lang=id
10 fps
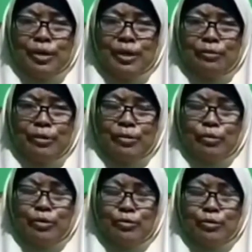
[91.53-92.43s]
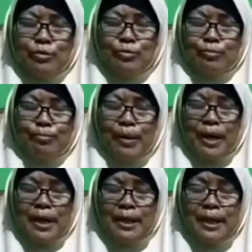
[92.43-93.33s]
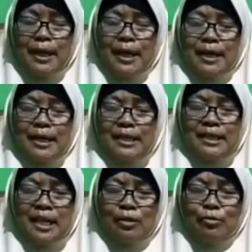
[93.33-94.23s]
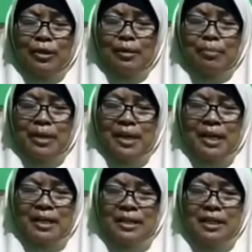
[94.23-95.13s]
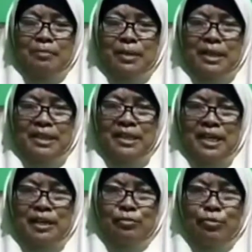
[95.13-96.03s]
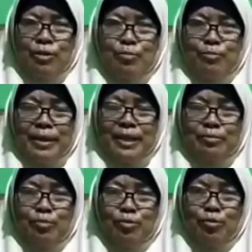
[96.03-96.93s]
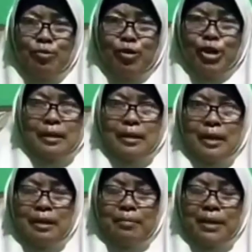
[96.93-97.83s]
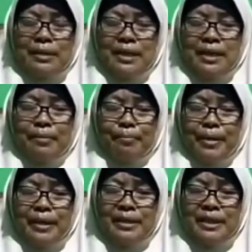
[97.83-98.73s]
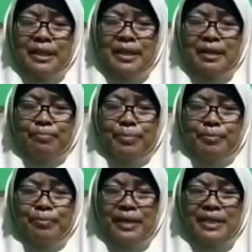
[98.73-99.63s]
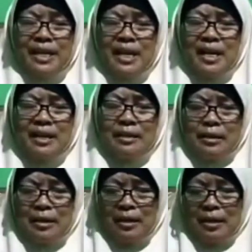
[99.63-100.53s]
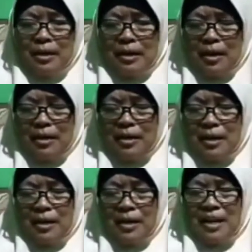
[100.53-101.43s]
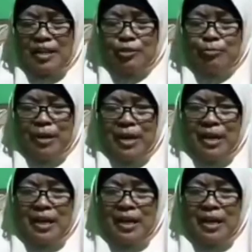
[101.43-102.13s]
RW 004 Desa Kota Mekar, Kecamatan Cariu, Kabupaten Bogor. Dalam acara pensi dan perpisahan anak kelas B